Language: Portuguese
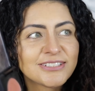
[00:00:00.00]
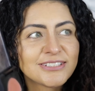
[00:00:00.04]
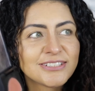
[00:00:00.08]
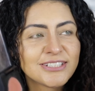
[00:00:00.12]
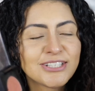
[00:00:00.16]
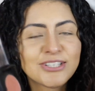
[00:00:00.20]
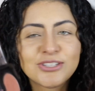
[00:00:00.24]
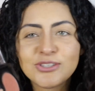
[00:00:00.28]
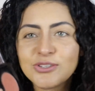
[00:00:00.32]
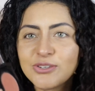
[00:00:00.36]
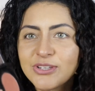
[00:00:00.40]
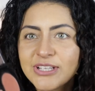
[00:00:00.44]

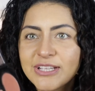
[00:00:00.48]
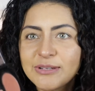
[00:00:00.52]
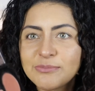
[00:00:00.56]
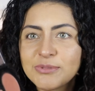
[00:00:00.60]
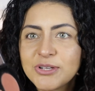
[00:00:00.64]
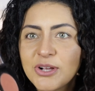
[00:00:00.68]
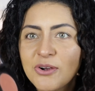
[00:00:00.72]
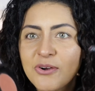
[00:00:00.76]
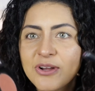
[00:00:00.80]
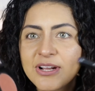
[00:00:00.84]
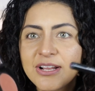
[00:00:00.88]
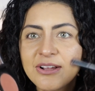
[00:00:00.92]
Eu não
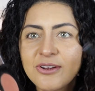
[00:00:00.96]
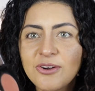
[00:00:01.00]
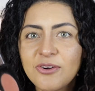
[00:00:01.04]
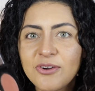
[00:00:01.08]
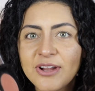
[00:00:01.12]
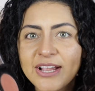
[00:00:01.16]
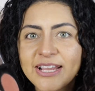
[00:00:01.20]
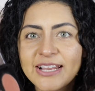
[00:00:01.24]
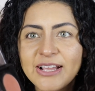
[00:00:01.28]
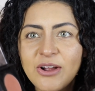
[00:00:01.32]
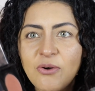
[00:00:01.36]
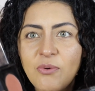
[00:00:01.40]
lembro agora qual
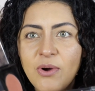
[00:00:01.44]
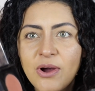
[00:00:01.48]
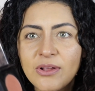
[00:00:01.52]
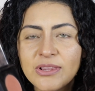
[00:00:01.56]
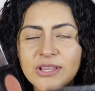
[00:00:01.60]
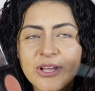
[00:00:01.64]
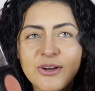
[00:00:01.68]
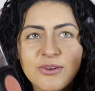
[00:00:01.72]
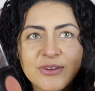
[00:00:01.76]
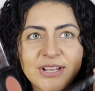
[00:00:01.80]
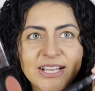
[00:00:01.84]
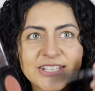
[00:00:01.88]
era qual.
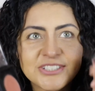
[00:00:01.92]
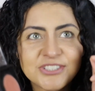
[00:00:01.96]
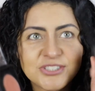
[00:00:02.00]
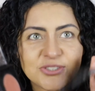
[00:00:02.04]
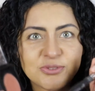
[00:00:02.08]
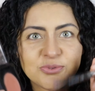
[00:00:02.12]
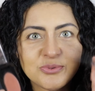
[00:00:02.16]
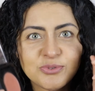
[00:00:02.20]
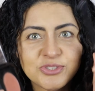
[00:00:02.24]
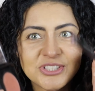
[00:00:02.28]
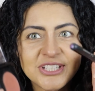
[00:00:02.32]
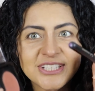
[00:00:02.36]
Não,
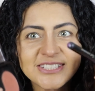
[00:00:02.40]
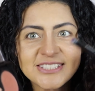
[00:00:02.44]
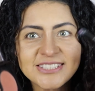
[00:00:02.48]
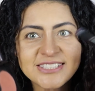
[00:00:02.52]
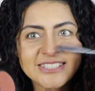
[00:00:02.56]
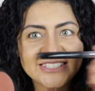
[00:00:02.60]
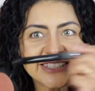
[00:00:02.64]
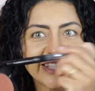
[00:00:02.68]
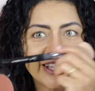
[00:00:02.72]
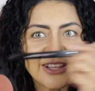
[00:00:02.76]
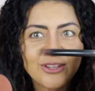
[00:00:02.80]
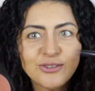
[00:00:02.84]
latitude é
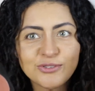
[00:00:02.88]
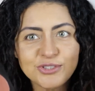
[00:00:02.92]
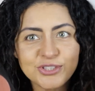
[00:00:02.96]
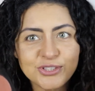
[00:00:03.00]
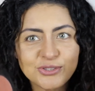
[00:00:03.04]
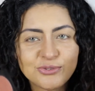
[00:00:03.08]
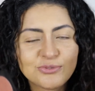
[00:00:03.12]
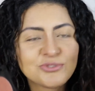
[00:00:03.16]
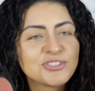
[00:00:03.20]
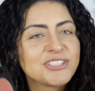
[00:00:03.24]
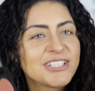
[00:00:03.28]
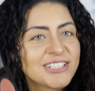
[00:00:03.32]
assim, né?
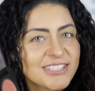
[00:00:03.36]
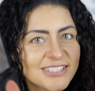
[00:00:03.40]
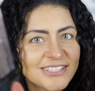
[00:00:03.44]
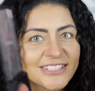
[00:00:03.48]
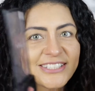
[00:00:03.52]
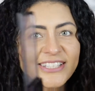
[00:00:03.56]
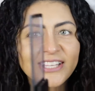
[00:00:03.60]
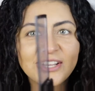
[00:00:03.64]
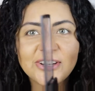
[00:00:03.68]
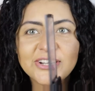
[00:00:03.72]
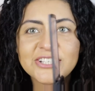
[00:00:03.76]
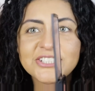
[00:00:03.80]
Longitude é
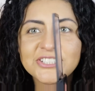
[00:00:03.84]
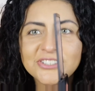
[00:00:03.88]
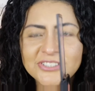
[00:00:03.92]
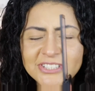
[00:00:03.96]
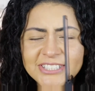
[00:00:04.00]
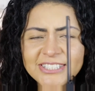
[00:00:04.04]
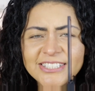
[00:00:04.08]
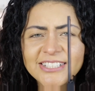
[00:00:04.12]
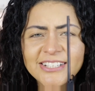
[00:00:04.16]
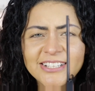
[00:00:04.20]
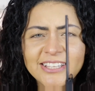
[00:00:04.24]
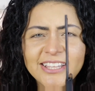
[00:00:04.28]
assim, né? Eu acho que
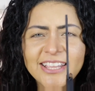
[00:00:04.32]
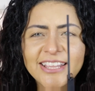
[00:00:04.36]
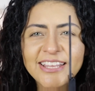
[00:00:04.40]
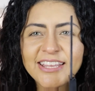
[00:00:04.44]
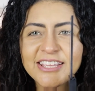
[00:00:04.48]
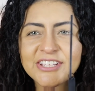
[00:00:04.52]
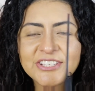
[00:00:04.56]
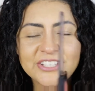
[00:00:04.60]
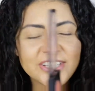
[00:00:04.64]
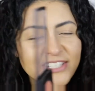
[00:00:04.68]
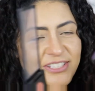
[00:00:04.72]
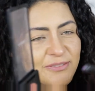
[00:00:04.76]
acertei,
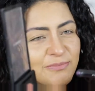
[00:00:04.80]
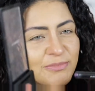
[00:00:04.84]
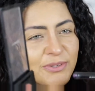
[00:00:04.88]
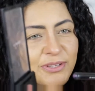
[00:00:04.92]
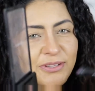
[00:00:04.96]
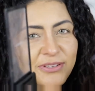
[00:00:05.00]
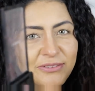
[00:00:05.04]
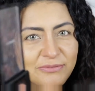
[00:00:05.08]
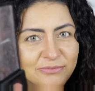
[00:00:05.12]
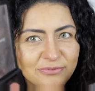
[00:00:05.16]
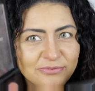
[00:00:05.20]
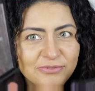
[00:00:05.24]
né, gente?
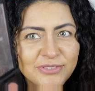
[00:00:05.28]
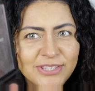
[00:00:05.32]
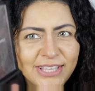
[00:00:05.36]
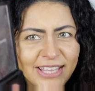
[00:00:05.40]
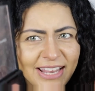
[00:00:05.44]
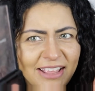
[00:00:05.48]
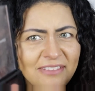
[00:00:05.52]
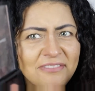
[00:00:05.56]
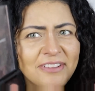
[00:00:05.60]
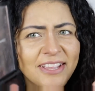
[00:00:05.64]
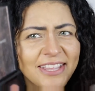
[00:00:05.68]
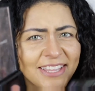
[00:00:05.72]
Me
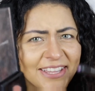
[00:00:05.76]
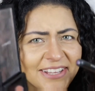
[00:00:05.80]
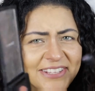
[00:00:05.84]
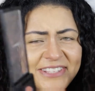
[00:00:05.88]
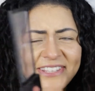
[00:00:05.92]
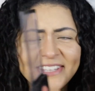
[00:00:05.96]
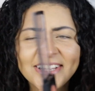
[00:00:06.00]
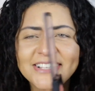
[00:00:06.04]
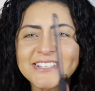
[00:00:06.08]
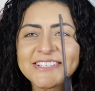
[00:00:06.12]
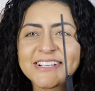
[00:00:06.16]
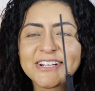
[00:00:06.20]
escreve aqui
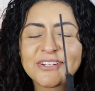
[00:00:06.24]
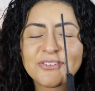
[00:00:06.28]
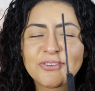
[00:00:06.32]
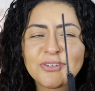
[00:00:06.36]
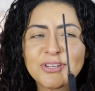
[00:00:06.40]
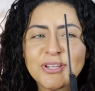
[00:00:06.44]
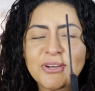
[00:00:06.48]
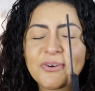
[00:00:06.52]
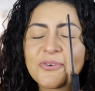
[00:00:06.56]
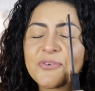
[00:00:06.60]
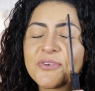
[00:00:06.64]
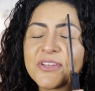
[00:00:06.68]
se tá certo
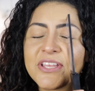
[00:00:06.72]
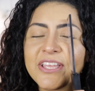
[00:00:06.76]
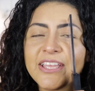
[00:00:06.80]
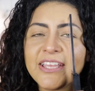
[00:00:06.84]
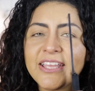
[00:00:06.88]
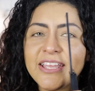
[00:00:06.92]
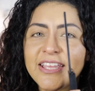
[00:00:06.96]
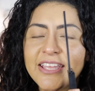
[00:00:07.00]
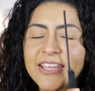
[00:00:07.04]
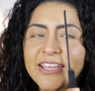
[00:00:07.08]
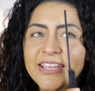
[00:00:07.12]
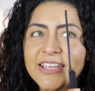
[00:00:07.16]
ou não.
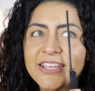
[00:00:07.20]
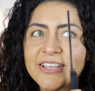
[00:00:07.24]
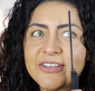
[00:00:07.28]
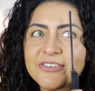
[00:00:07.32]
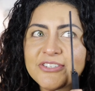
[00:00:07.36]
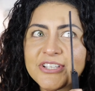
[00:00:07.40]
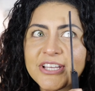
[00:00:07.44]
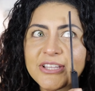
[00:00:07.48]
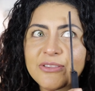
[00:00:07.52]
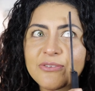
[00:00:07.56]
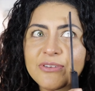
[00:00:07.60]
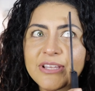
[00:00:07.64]
Eu
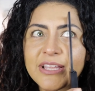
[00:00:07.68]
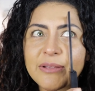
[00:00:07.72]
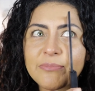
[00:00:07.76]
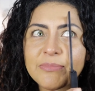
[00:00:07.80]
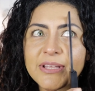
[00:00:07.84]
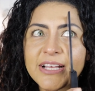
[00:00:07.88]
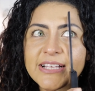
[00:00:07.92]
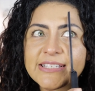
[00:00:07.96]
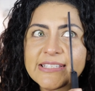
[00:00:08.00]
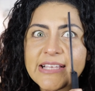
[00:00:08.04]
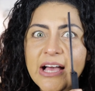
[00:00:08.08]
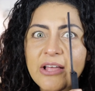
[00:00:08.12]
já não lembro
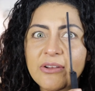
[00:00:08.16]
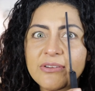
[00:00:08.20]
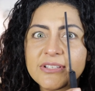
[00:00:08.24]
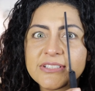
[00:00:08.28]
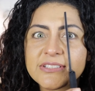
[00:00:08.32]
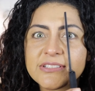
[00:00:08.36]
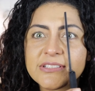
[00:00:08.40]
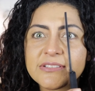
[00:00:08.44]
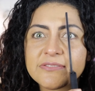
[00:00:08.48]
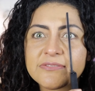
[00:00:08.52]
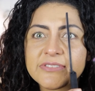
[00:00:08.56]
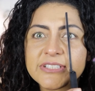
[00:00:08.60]
das
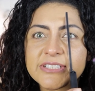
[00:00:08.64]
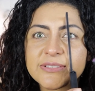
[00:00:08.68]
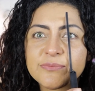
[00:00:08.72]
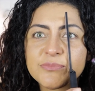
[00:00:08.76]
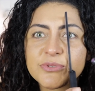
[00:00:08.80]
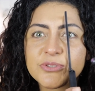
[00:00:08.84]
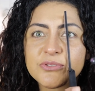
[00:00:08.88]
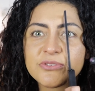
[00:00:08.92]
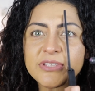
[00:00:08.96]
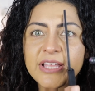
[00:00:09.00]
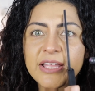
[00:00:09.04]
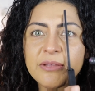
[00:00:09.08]
aulas, não, faz
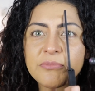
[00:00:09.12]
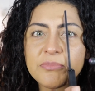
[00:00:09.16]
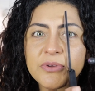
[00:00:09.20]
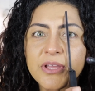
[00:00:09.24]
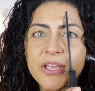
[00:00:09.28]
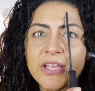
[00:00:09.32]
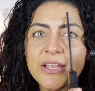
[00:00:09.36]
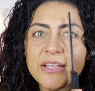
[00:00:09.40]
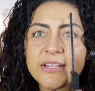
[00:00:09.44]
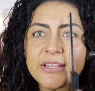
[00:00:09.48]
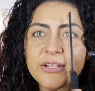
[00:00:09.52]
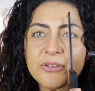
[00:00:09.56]
muito tempo.
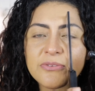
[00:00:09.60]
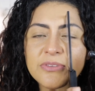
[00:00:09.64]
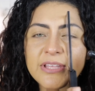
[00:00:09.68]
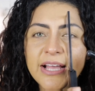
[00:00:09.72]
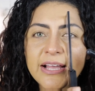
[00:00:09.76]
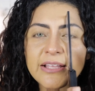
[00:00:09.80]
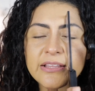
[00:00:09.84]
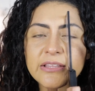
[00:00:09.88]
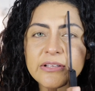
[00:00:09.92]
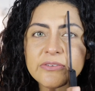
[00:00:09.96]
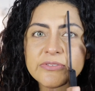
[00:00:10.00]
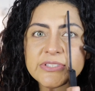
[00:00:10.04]
Então
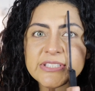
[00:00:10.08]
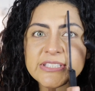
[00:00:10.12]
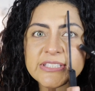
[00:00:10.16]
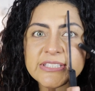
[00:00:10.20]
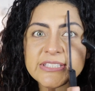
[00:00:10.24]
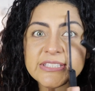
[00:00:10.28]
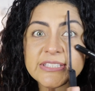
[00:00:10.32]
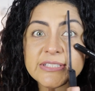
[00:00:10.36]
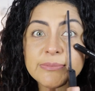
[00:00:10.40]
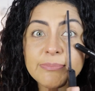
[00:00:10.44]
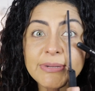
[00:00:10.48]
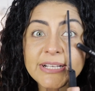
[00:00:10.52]
tá, então você
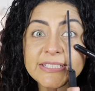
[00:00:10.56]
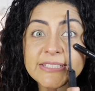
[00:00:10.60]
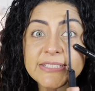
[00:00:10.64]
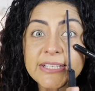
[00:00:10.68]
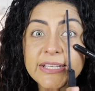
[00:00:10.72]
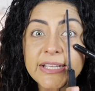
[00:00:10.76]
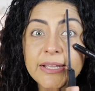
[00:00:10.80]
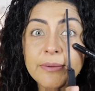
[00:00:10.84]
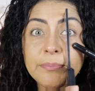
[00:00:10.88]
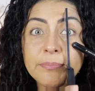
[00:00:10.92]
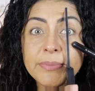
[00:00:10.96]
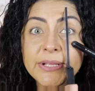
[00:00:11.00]
se
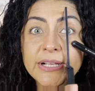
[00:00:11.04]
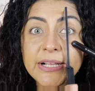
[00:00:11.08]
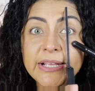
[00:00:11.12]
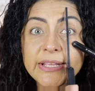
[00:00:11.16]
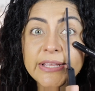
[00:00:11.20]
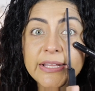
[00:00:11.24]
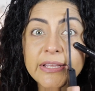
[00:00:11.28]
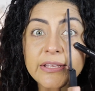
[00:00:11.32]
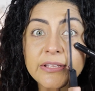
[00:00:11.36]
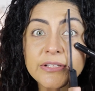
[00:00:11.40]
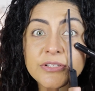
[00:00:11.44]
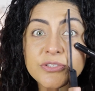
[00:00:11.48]
baseia pela
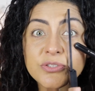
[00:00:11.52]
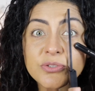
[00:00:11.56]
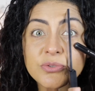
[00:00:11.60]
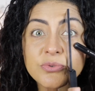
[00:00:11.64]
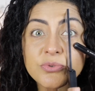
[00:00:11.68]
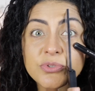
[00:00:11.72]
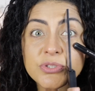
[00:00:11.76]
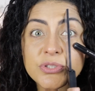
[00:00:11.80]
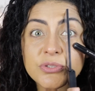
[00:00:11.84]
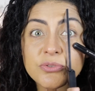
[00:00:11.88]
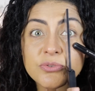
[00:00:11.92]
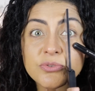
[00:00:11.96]
íris
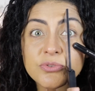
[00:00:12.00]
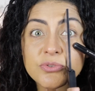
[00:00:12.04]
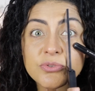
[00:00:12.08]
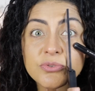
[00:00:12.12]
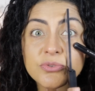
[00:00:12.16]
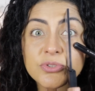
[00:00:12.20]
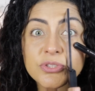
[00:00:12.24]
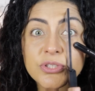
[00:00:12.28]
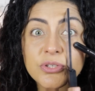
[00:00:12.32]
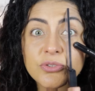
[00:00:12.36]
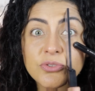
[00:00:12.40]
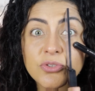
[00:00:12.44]
dos seus,
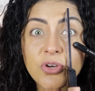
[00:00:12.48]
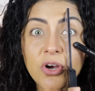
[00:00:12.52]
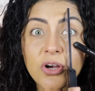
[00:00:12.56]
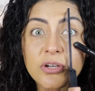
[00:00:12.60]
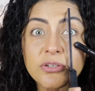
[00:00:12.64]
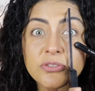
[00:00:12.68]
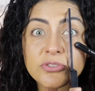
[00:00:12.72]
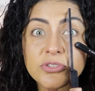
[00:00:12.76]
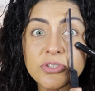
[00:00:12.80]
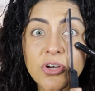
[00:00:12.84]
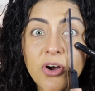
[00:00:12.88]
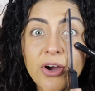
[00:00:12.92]
dos seus
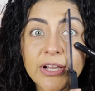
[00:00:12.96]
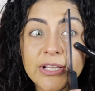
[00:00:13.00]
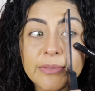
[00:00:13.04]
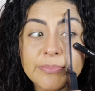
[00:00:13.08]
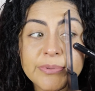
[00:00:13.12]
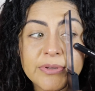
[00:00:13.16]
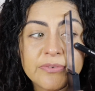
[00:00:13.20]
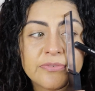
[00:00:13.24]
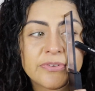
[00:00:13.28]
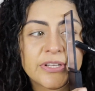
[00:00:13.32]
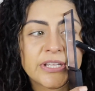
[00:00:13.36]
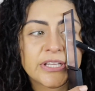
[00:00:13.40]
olhos. Olha
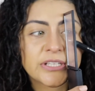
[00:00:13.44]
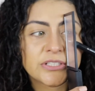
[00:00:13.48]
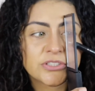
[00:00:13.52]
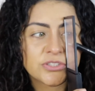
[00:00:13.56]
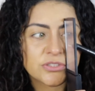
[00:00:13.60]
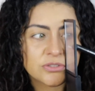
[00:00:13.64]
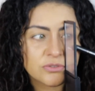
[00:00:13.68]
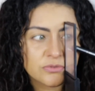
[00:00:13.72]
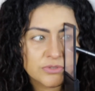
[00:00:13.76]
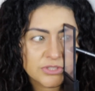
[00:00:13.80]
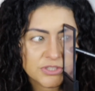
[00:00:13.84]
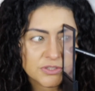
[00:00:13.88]
pra
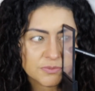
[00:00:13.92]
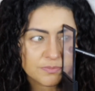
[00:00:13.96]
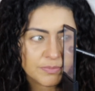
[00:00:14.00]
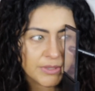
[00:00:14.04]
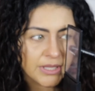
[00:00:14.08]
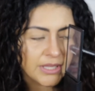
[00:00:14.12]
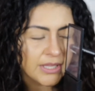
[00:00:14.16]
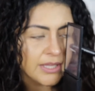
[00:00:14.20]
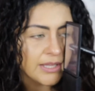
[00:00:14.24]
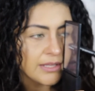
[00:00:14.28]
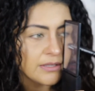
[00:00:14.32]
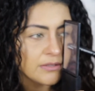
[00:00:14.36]
frente no
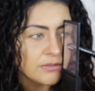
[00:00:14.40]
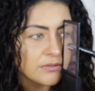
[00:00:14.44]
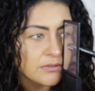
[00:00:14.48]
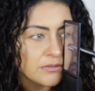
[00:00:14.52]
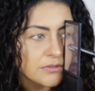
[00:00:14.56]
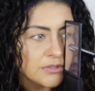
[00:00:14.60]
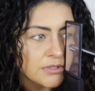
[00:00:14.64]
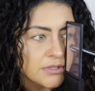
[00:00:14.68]
espelho